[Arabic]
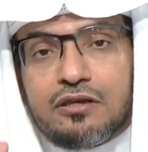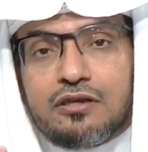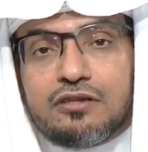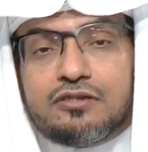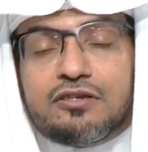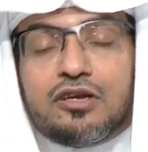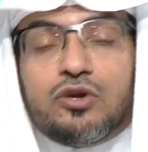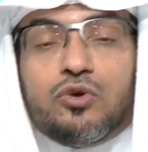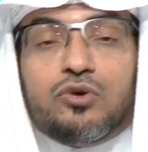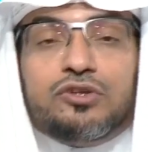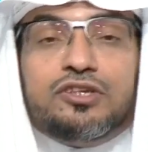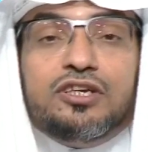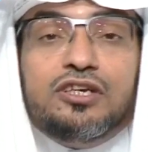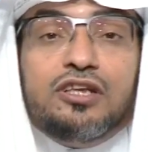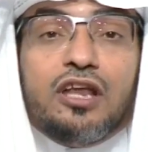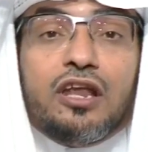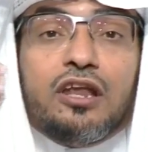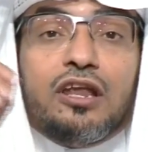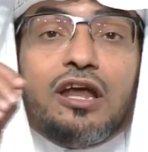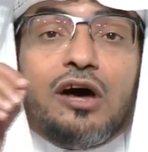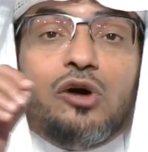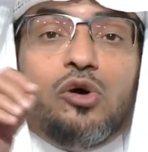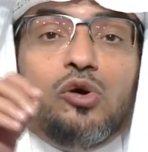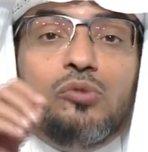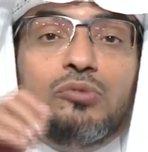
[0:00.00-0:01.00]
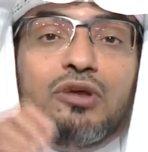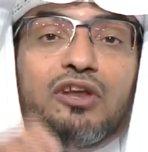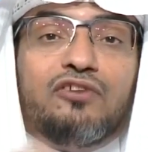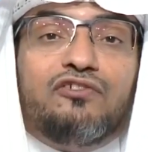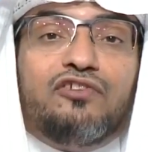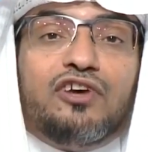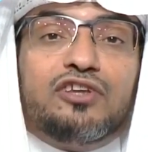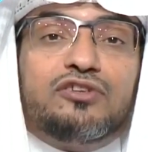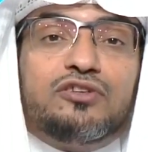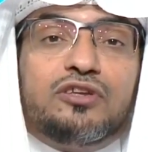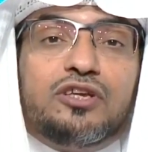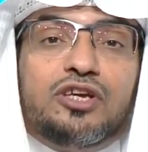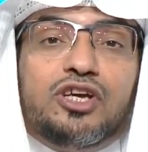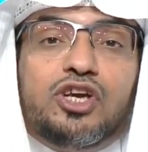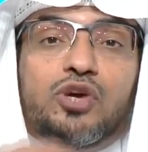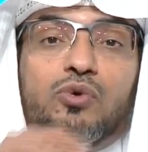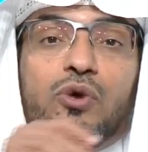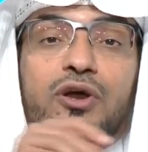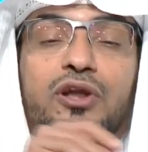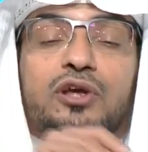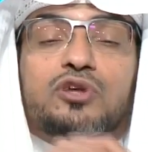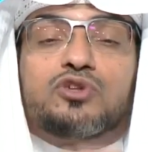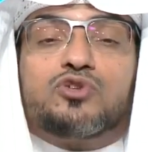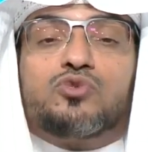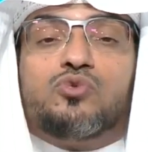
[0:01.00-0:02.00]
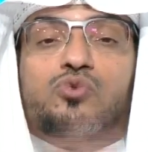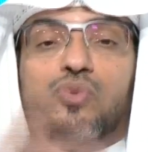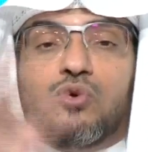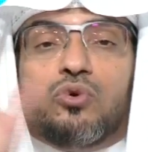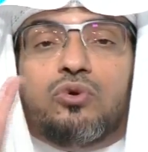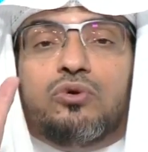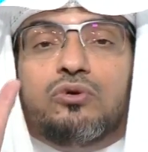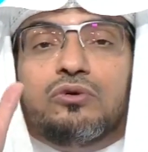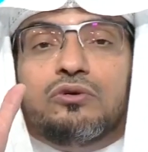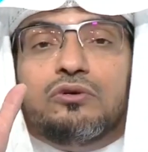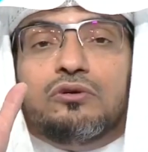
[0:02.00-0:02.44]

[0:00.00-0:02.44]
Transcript: سيؤتينا الله من فضله ورسوله